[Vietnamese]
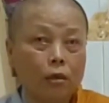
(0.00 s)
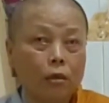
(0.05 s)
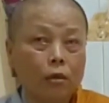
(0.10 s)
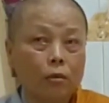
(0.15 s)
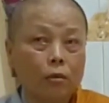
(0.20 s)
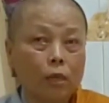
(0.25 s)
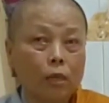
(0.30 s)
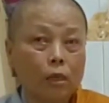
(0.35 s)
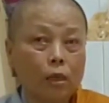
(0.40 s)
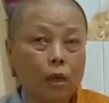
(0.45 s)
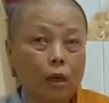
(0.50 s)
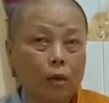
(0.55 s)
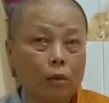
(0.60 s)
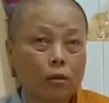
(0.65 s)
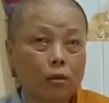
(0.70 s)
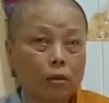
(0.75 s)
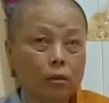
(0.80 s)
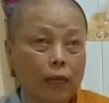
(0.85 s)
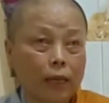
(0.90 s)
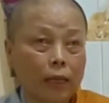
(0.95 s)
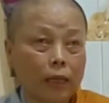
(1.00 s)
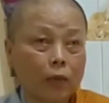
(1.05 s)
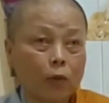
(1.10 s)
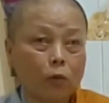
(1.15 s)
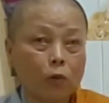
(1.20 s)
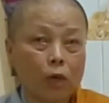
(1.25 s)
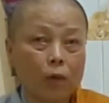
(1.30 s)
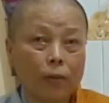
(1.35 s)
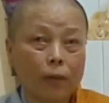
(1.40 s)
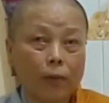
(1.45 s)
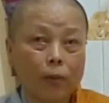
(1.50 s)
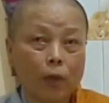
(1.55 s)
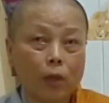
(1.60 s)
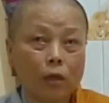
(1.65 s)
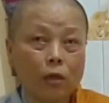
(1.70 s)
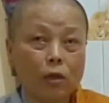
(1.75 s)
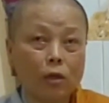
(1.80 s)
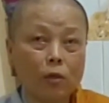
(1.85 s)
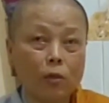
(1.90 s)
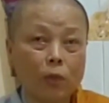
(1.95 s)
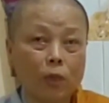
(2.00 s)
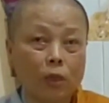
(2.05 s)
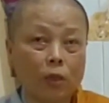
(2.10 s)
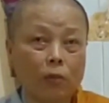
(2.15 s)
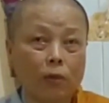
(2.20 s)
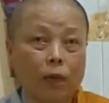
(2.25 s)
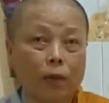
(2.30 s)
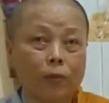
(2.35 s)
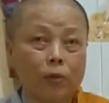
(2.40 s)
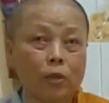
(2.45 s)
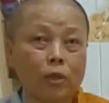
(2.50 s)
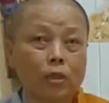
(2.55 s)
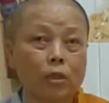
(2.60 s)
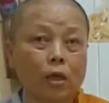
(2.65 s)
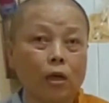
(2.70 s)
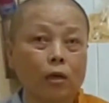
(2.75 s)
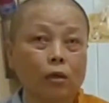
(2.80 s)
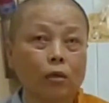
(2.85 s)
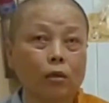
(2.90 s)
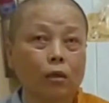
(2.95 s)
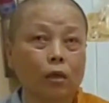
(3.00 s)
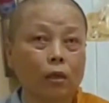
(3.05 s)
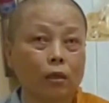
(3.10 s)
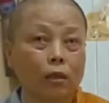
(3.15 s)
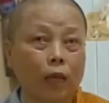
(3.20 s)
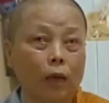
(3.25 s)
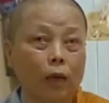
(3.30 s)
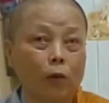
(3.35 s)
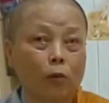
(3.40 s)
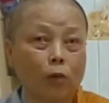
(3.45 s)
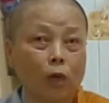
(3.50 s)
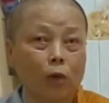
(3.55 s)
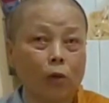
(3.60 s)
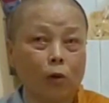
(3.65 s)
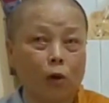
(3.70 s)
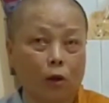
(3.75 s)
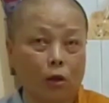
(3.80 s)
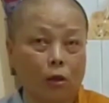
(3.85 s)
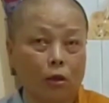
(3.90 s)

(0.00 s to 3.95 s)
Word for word: Bây giờ ai cũng nghe pháp hết, nếu mình thuyết pháp sơ sơ thì người ta cũng hiểu rồi.